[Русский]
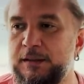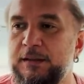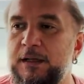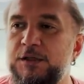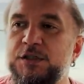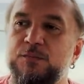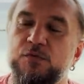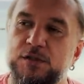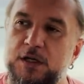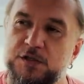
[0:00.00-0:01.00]
Огранщик
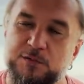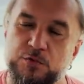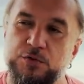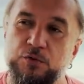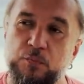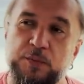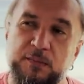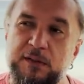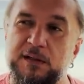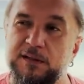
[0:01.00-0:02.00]
ему скажет, слушай, ну
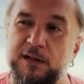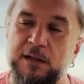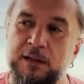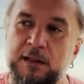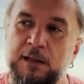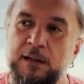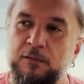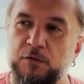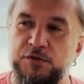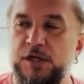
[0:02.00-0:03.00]
примерно
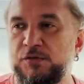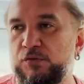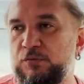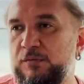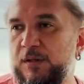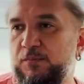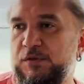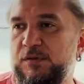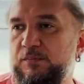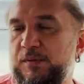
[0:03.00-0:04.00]
вот сейчас он,
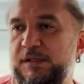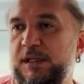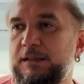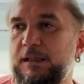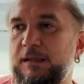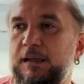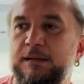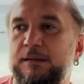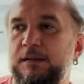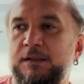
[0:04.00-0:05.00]
допустим, 50
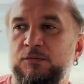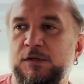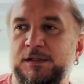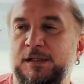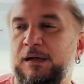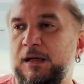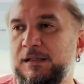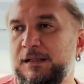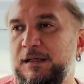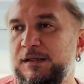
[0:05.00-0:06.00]
карат, от него
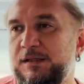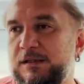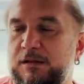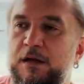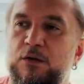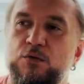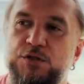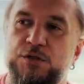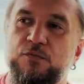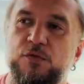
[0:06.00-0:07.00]
останется
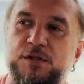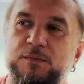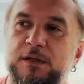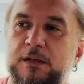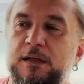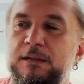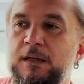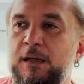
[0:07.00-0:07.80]
хороший 8 карат,